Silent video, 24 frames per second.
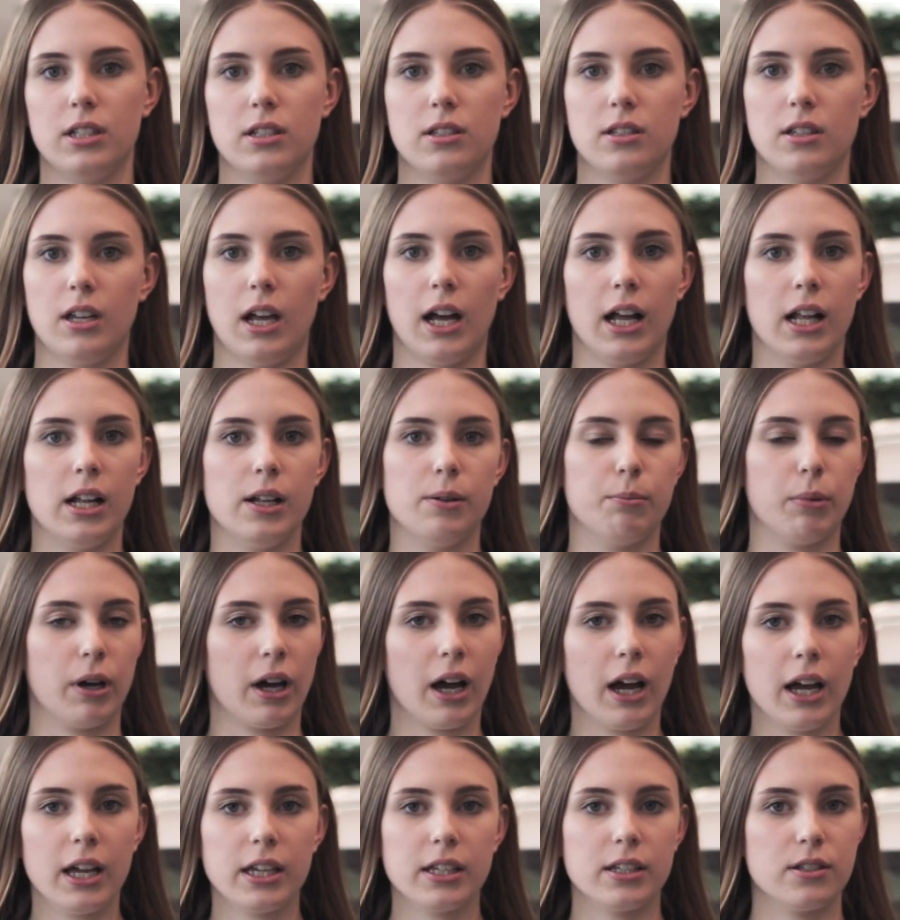in allen
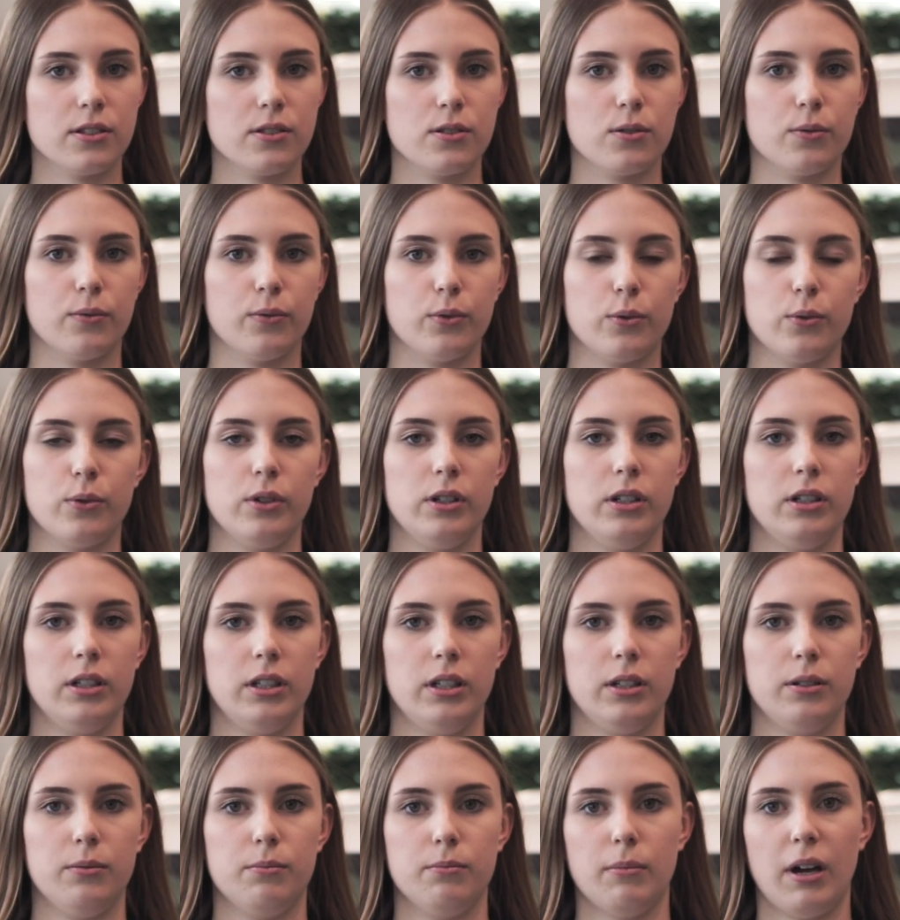Bereichen, sowohl
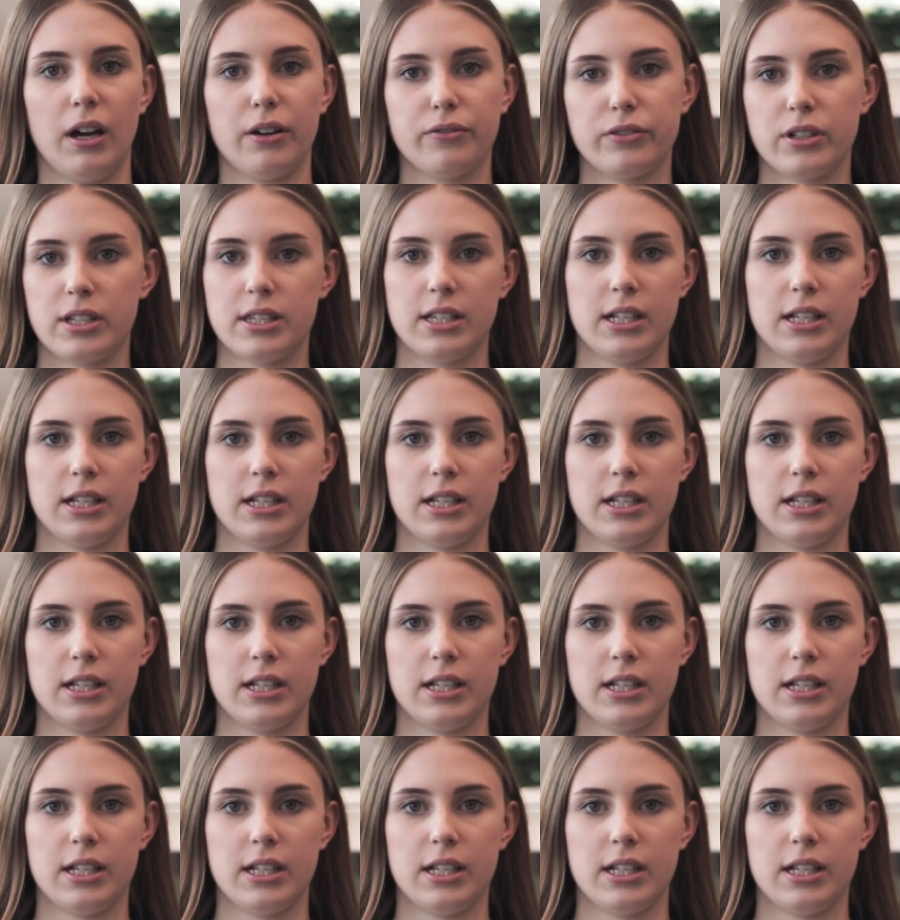im After